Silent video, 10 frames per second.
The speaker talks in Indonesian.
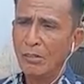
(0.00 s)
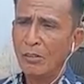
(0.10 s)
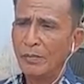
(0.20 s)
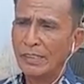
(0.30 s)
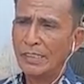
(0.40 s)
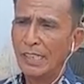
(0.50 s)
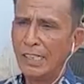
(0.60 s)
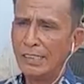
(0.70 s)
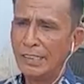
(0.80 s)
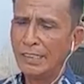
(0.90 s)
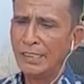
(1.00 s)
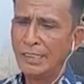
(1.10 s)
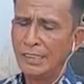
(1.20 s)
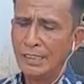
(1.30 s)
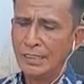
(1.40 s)
Samuel Huta Barat
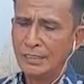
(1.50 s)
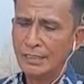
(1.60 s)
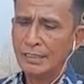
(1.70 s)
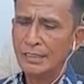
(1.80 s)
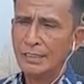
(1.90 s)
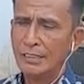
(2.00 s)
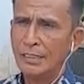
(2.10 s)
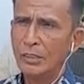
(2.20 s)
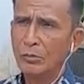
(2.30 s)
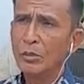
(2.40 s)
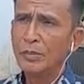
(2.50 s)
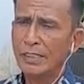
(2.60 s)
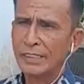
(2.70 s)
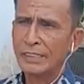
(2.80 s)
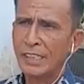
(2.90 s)
terkejut
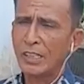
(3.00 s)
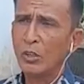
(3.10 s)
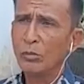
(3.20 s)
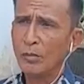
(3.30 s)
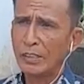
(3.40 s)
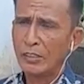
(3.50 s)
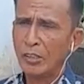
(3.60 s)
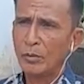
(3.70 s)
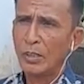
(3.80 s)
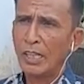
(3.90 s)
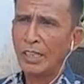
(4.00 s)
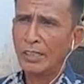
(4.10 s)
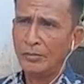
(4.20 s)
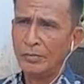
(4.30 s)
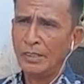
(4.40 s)
lantaran tidak mengetahui
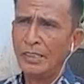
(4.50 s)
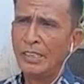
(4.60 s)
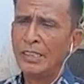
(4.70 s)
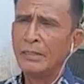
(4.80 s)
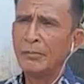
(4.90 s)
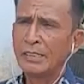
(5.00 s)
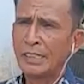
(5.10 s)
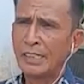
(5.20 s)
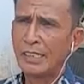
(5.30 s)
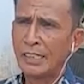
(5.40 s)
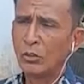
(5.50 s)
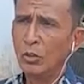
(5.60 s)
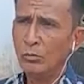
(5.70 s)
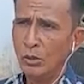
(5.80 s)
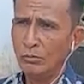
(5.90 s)
adanya persidangan
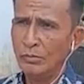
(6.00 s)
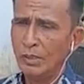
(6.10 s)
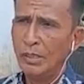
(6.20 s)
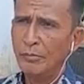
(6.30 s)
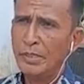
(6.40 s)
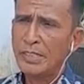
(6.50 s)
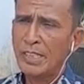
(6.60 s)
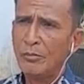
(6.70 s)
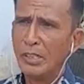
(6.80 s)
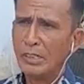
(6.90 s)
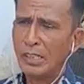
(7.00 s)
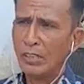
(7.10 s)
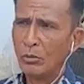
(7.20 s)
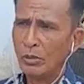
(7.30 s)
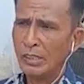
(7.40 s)
kasasi di Mahkamah
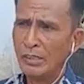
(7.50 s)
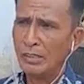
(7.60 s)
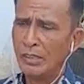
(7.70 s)
Agung.